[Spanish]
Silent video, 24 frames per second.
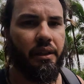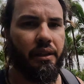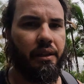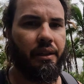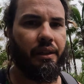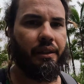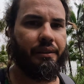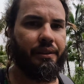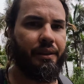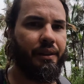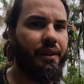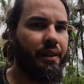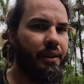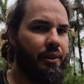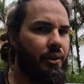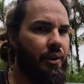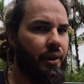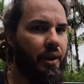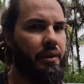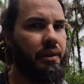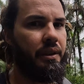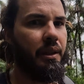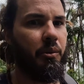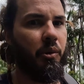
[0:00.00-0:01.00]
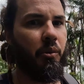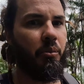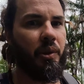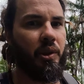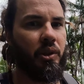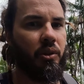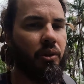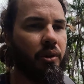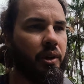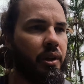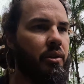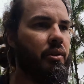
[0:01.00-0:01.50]
Así que no cantemos
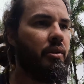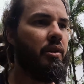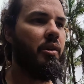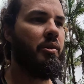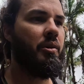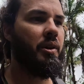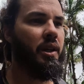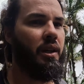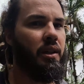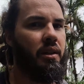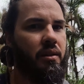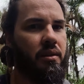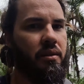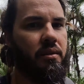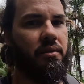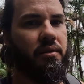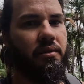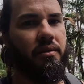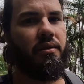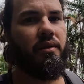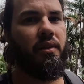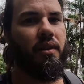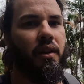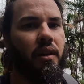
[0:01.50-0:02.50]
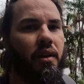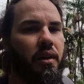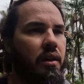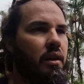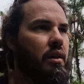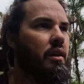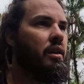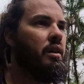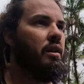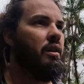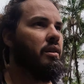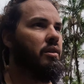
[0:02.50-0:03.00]
victoria todavía.
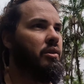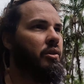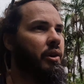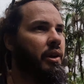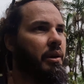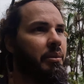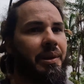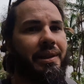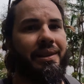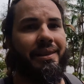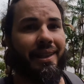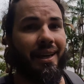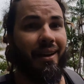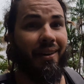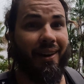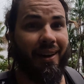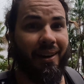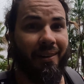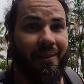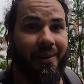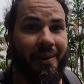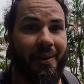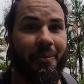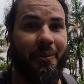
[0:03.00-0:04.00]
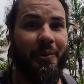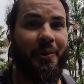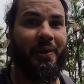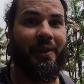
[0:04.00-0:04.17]
Yo que pensaba que habíamos